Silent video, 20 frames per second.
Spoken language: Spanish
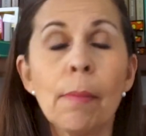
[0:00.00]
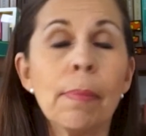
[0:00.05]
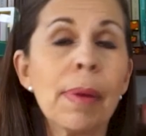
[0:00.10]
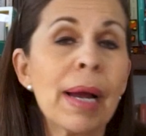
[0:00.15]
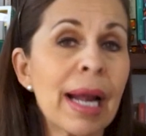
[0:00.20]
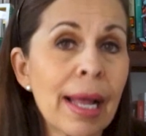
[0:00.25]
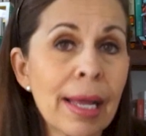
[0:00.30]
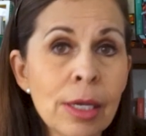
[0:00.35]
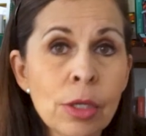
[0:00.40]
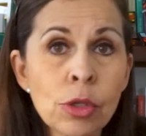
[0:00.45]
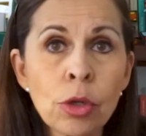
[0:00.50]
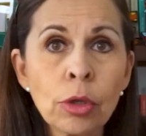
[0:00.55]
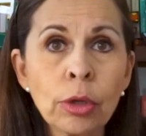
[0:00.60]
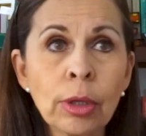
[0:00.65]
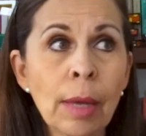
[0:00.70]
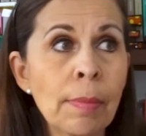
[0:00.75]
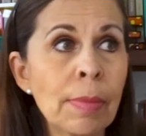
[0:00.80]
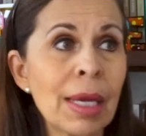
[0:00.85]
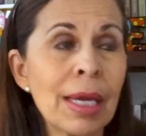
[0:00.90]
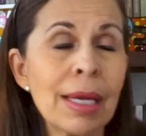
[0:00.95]
Para eso
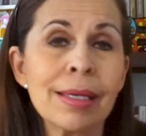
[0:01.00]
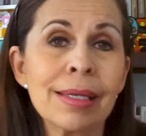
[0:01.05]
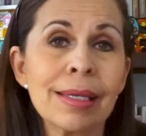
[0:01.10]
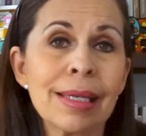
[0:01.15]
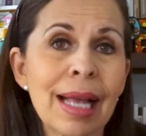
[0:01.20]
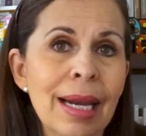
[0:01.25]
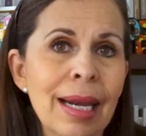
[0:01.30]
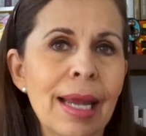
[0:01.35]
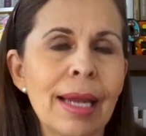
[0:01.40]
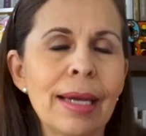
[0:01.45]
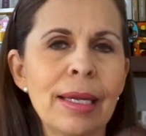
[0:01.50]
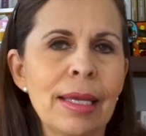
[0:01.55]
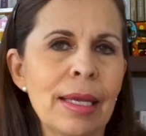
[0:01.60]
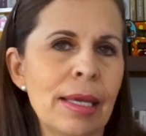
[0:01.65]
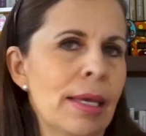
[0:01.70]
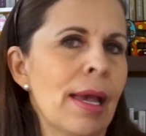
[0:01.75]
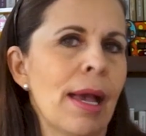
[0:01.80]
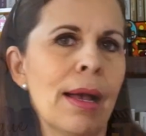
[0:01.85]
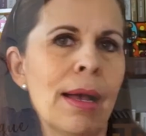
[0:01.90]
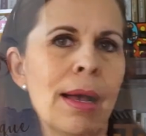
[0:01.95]
también está la
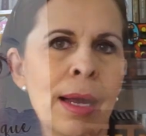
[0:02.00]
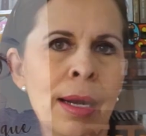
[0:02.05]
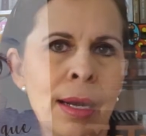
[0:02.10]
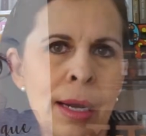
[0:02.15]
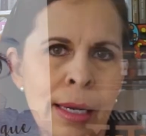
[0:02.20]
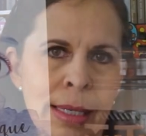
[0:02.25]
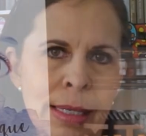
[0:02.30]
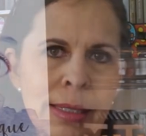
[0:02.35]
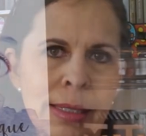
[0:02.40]
niña a la que